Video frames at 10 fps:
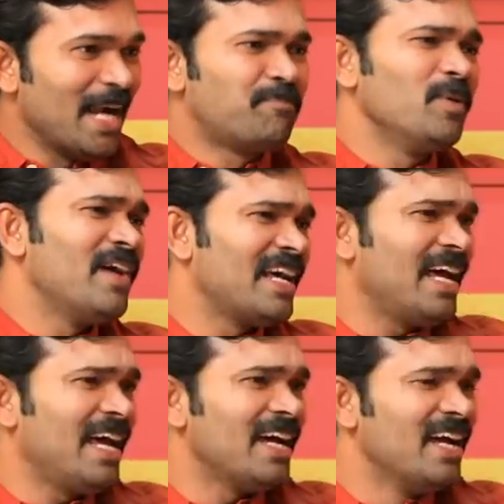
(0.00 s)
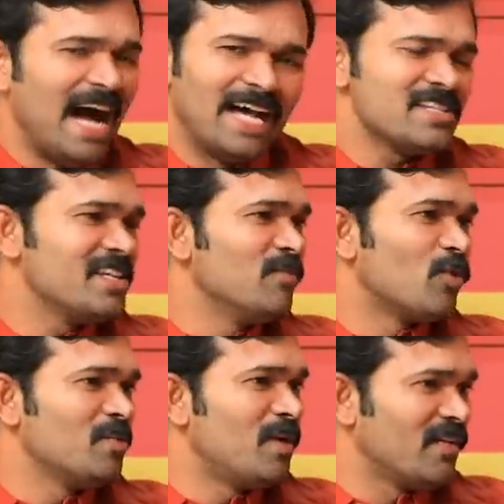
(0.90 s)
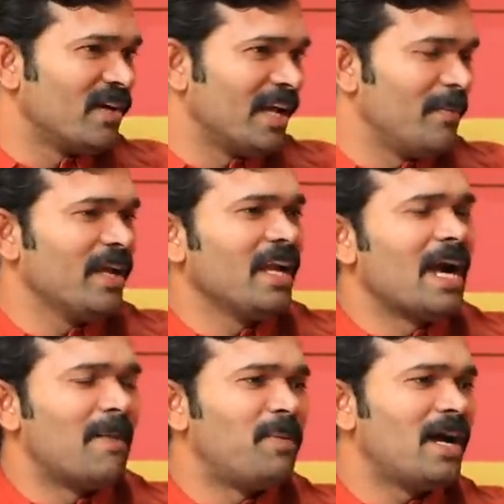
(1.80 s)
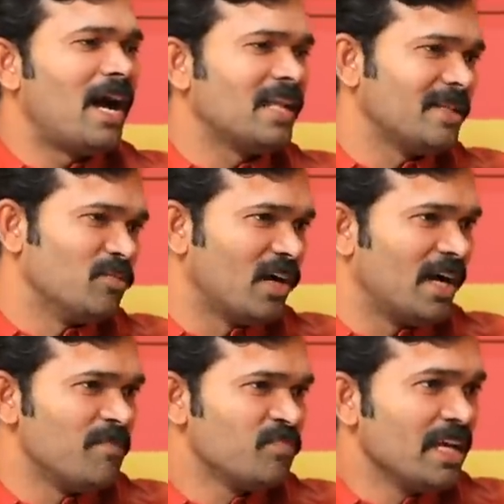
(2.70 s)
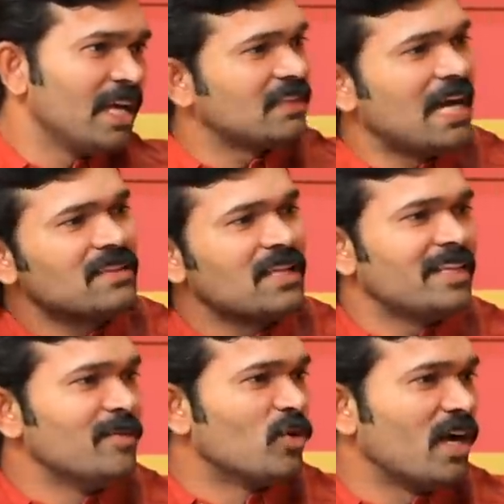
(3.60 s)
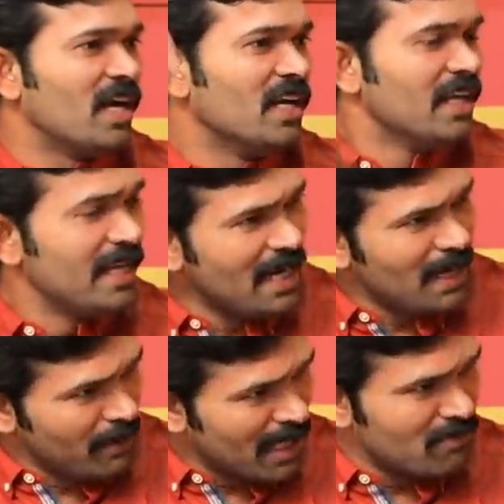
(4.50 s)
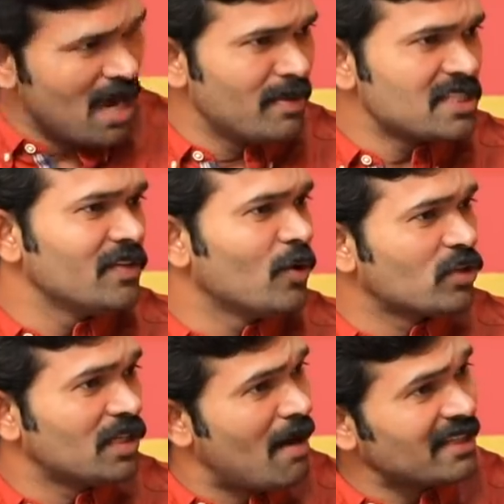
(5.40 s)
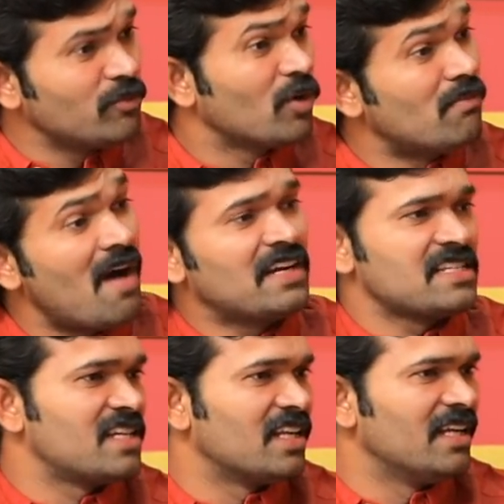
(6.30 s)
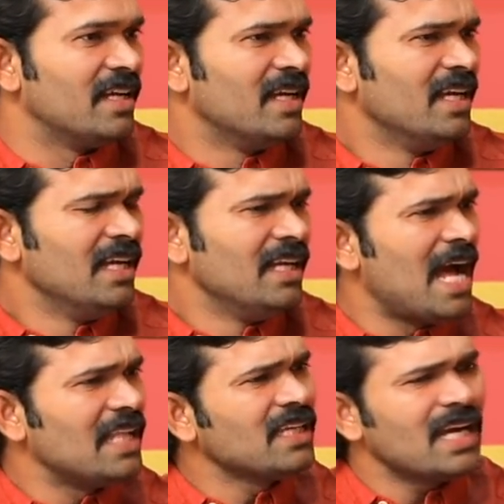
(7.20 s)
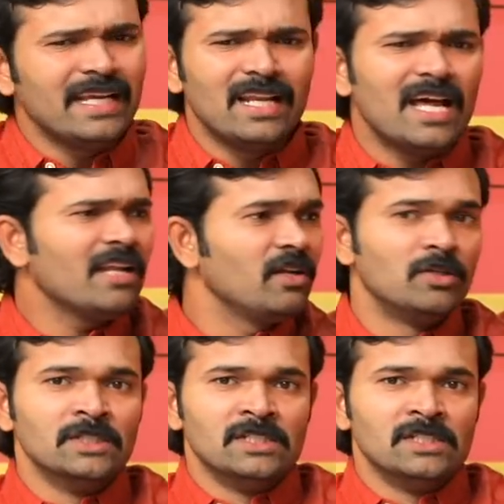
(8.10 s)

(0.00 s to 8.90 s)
நட்பு வேற அரசியல் முரண்பாடு வேற இப்போ எங்க அப்பா அதிமுக எங்க தாத்தா திமுக எங்க எங்க மாமா சிறுகுண்டத்தில் மதிமுக மாவட்ட செயலர் நான் அதுக்காக எல்லாரையும்